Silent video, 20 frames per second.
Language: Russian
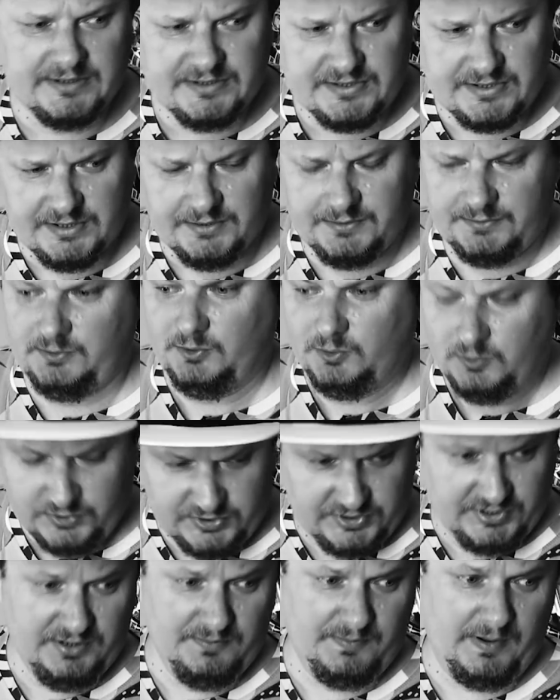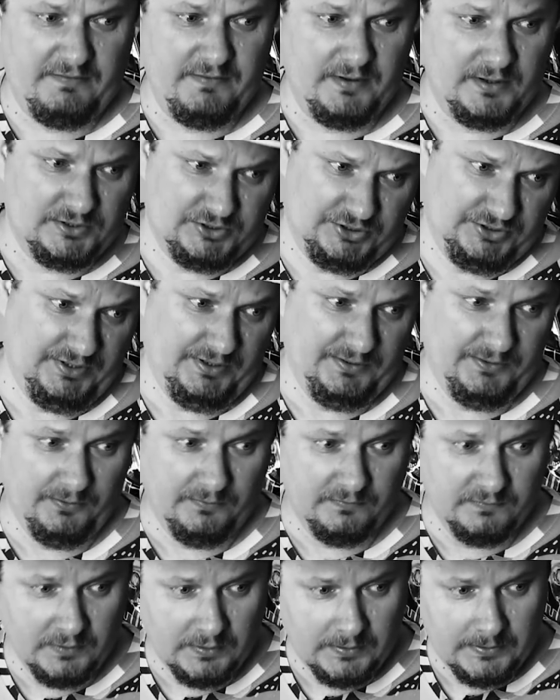носить трусы поверх
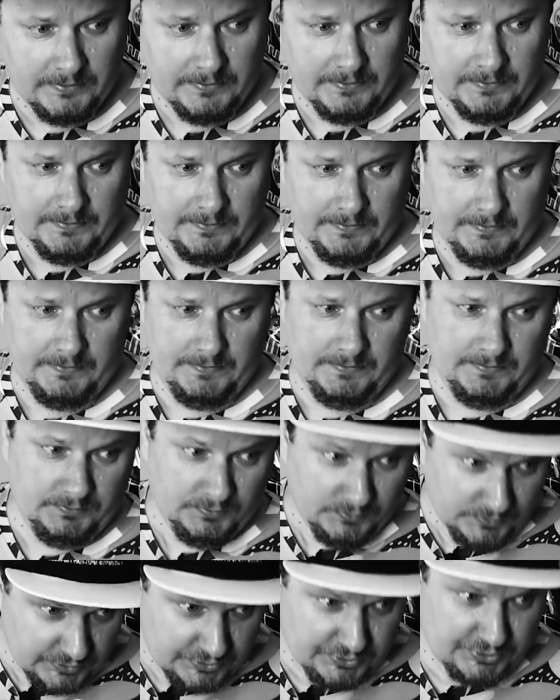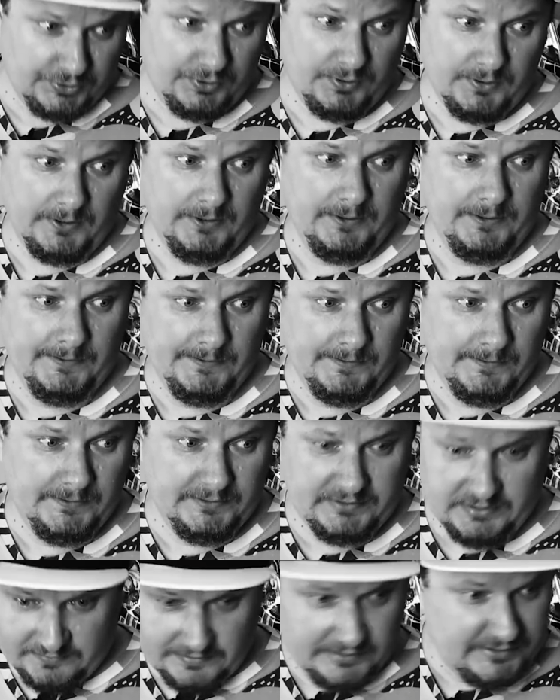штанов. Ну и чё?
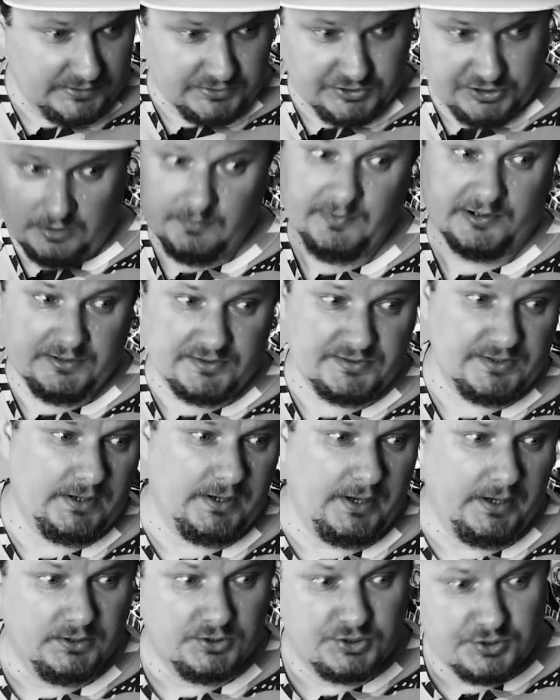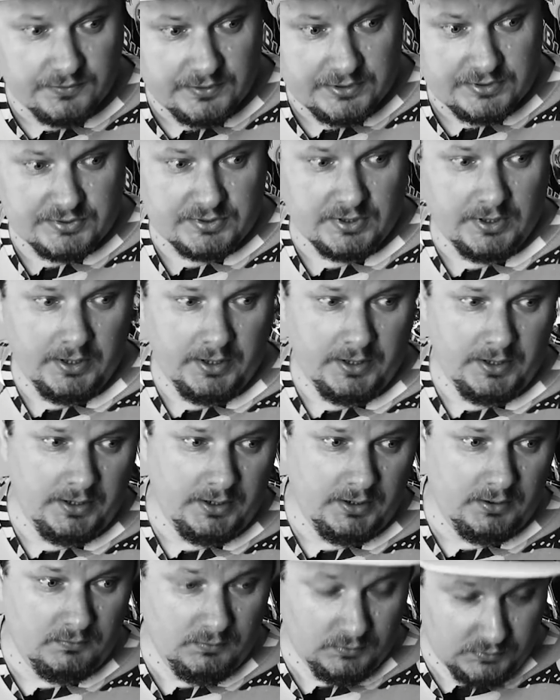И ты видел, чем это заканчивается?
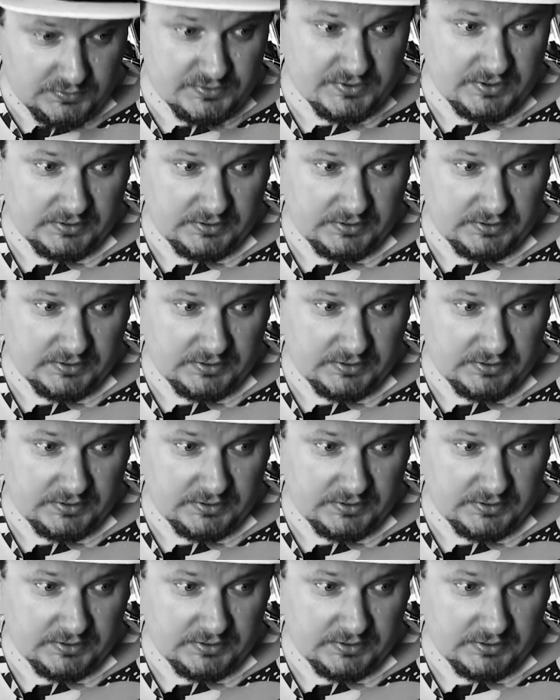Вот и